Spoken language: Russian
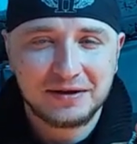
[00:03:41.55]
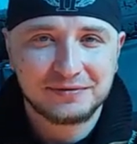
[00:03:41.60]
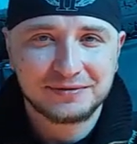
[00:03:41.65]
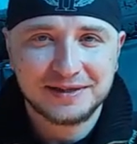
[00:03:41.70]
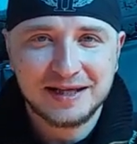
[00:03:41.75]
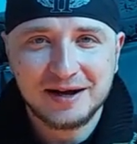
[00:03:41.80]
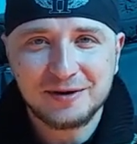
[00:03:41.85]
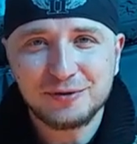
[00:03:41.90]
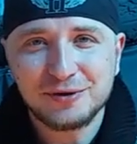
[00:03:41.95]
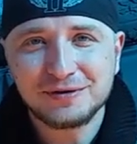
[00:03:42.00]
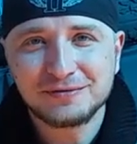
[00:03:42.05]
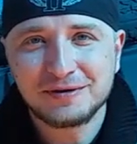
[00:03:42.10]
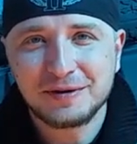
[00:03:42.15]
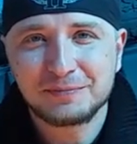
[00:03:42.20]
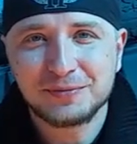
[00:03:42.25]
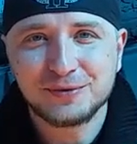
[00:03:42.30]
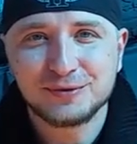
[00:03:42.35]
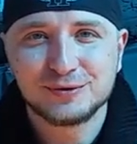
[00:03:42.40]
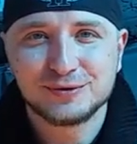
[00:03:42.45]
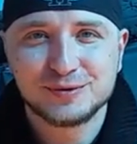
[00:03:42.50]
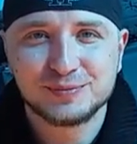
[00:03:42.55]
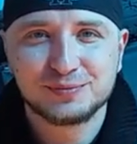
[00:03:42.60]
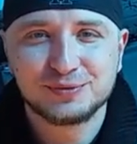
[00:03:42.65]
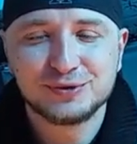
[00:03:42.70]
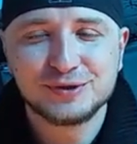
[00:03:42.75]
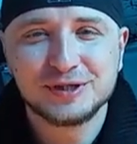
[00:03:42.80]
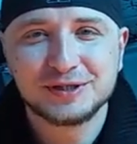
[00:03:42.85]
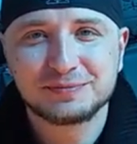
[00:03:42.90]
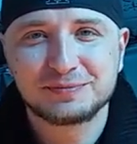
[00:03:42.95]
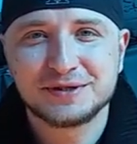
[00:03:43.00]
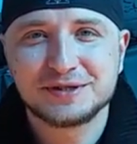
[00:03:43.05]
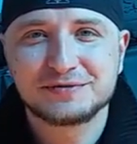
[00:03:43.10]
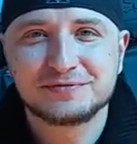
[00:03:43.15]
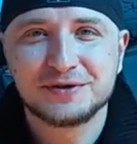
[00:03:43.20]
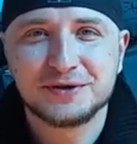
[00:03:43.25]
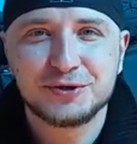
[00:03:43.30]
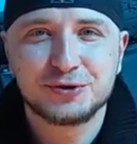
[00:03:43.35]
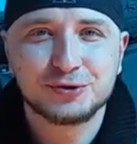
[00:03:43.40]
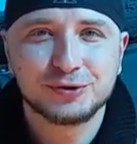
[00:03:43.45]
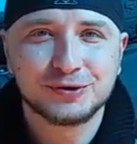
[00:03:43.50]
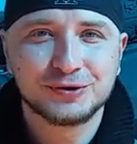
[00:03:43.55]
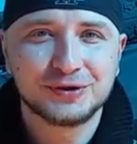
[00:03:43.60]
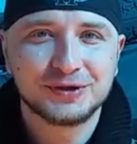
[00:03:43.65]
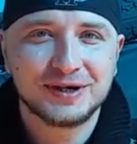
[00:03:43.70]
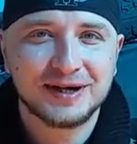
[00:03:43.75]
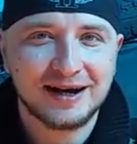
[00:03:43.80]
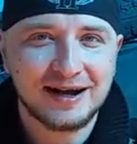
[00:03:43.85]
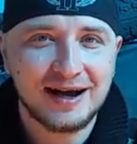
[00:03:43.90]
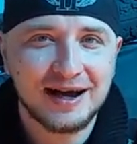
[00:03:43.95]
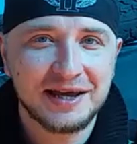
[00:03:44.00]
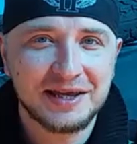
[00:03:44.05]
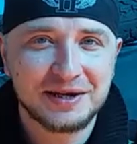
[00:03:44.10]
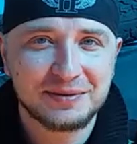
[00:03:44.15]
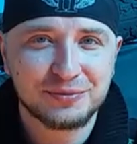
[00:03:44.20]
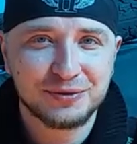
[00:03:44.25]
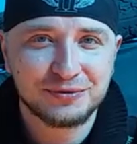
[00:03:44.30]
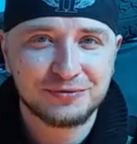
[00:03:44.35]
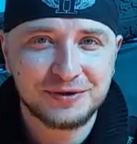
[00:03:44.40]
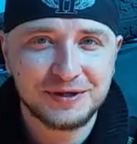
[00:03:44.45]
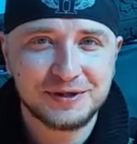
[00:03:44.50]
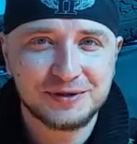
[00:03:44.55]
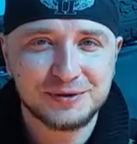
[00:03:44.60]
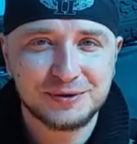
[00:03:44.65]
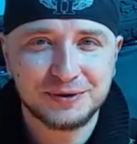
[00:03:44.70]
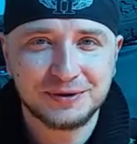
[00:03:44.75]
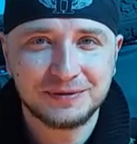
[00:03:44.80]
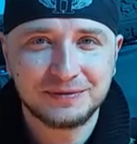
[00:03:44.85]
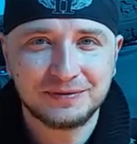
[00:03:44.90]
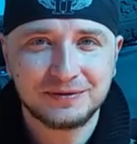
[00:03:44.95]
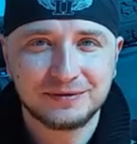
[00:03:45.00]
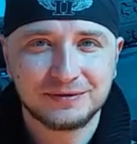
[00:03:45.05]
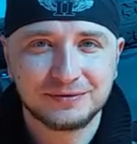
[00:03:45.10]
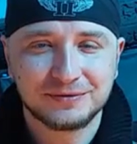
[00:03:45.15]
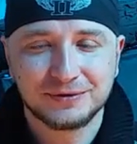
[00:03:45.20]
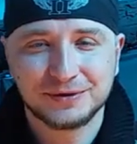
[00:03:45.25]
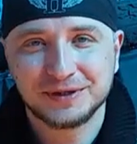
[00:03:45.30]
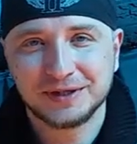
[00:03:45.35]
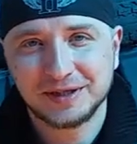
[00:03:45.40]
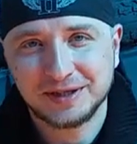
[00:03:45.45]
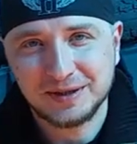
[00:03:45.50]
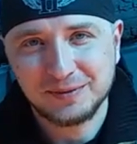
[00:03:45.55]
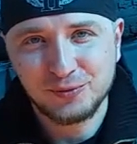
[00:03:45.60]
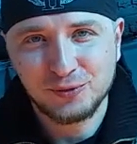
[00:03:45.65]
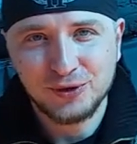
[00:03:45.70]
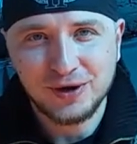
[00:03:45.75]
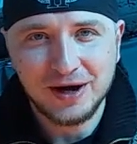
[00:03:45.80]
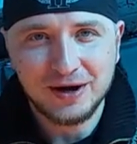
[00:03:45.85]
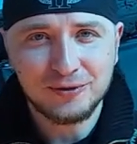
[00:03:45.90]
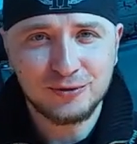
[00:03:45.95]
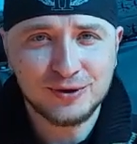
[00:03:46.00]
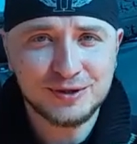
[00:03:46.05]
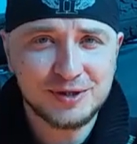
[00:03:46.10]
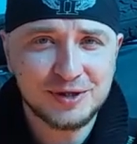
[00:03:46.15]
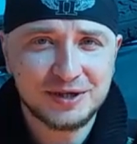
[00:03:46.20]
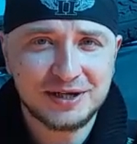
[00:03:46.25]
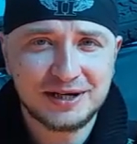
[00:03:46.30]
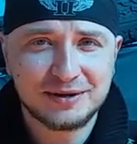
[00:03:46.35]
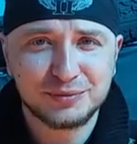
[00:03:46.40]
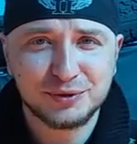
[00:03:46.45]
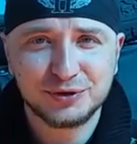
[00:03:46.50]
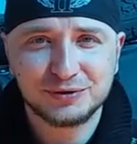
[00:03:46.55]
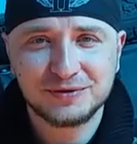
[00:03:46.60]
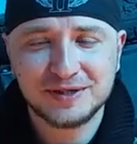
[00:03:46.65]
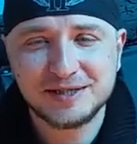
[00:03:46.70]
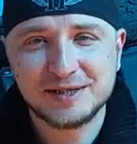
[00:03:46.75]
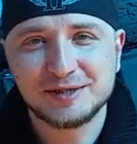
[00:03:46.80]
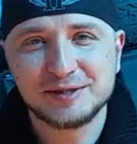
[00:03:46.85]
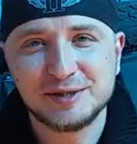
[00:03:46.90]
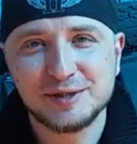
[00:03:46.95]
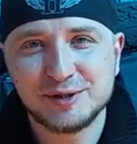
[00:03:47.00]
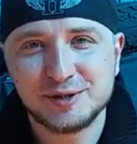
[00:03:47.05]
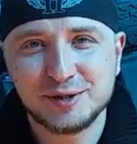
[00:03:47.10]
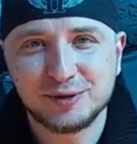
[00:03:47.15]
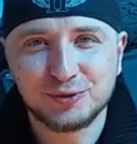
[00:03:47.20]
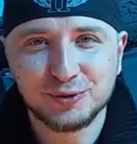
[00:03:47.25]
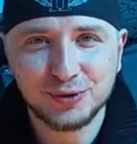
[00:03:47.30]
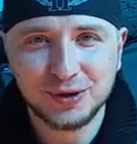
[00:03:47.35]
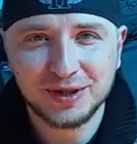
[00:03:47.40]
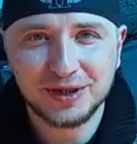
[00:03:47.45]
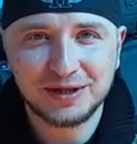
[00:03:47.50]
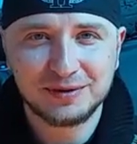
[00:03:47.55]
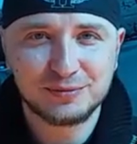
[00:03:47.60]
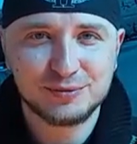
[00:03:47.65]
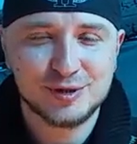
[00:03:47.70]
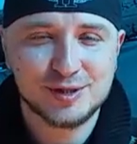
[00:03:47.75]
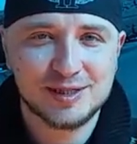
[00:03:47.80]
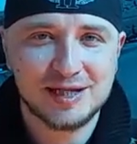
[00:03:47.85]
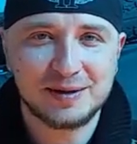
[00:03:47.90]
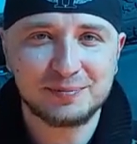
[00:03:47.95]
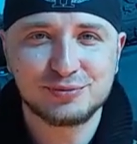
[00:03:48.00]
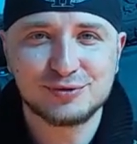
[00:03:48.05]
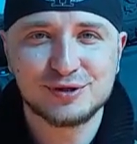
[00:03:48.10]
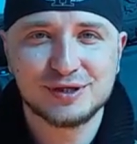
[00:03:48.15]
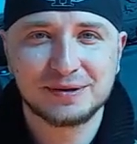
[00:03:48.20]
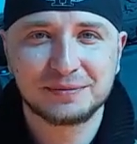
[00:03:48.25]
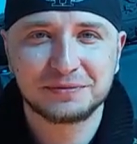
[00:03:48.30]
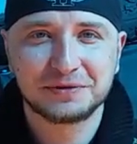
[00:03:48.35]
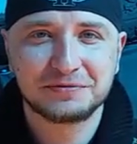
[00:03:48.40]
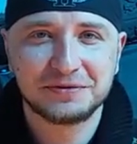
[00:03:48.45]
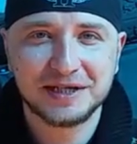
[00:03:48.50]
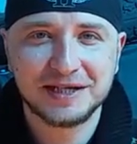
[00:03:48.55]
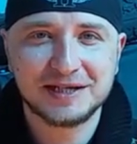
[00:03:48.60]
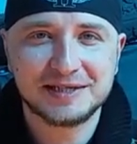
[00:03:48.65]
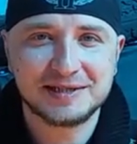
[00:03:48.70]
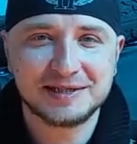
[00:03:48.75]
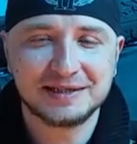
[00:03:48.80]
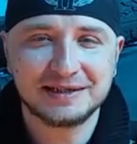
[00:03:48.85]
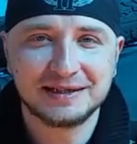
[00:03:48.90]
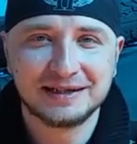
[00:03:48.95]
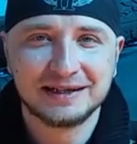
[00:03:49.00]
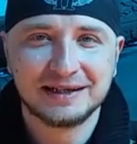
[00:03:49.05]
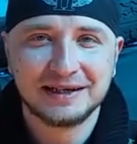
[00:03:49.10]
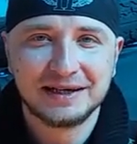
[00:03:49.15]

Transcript: Второй вопрос будет посвящен крайнему видео, вот этому коротенькому 20-секундному запуском двигателя –